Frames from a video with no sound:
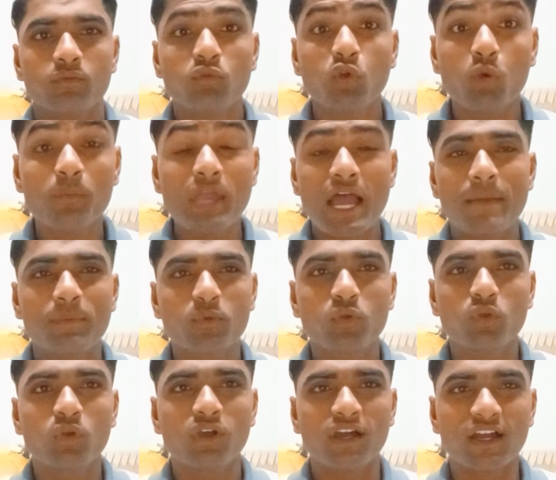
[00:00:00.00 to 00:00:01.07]
वो मैं
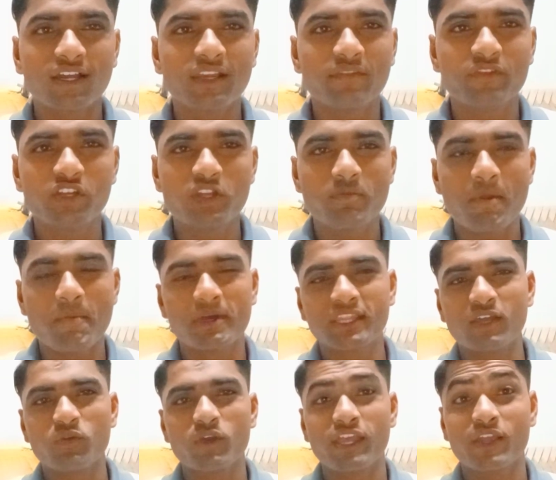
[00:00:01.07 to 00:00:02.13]
आपको अगले वीडियो में
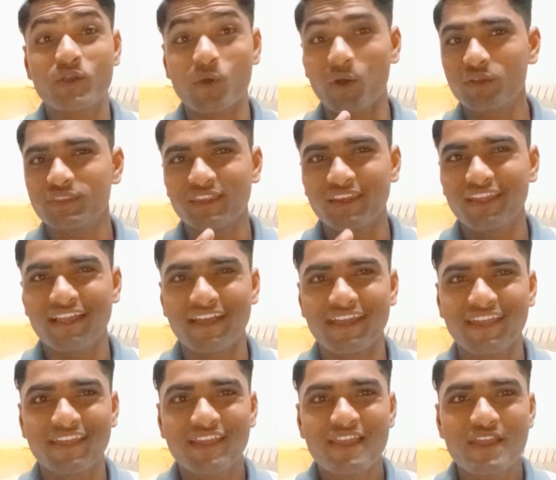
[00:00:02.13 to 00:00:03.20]
बताऊंगा एक और तरीका
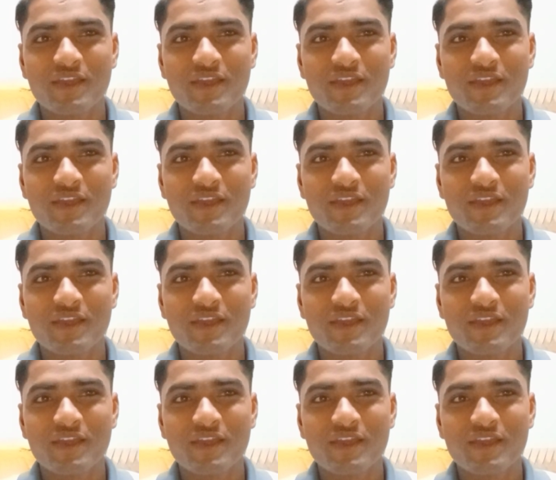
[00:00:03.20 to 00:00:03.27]
है